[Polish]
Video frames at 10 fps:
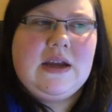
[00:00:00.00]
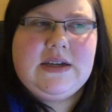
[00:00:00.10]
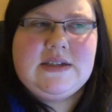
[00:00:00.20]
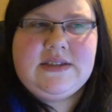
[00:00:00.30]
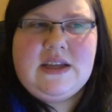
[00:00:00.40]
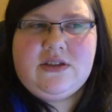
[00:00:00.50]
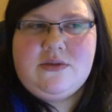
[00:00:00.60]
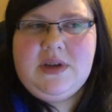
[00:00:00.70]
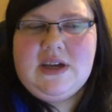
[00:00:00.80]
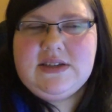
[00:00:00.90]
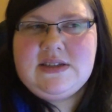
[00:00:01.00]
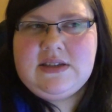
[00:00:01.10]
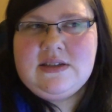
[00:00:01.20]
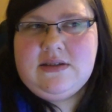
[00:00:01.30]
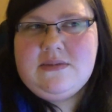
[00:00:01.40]
E,
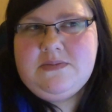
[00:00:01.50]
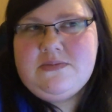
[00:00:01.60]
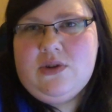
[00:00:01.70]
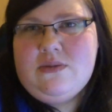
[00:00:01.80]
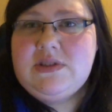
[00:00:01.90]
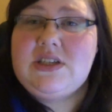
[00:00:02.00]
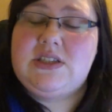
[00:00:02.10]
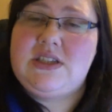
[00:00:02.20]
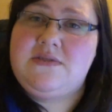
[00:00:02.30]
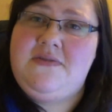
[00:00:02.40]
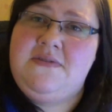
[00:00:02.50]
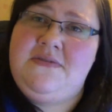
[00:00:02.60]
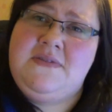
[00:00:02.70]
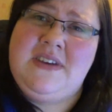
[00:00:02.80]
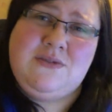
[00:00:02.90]
natomiast e, no myślę, że też
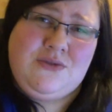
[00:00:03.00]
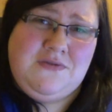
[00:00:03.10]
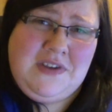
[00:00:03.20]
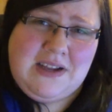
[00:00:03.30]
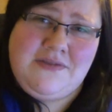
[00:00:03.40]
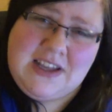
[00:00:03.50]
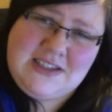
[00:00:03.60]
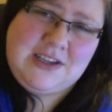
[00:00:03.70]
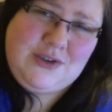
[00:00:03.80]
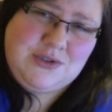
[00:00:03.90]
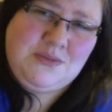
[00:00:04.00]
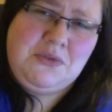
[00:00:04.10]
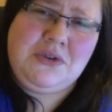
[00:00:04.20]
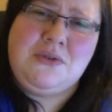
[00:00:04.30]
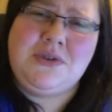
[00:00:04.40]
wie, wiele więcej osób
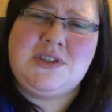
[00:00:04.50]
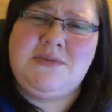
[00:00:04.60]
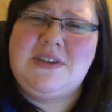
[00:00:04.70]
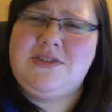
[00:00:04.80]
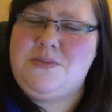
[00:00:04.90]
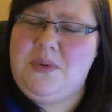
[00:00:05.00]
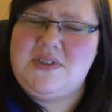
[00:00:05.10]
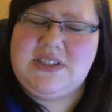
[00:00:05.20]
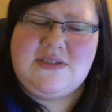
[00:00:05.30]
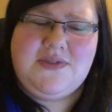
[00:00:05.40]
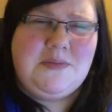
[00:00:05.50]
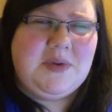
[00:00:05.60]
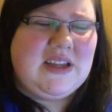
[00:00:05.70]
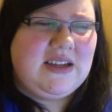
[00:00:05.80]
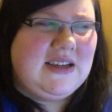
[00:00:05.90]
mogło otrzymać odpowiedź na swoje
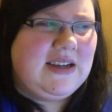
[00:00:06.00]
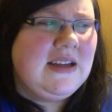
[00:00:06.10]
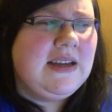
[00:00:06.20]
pytania.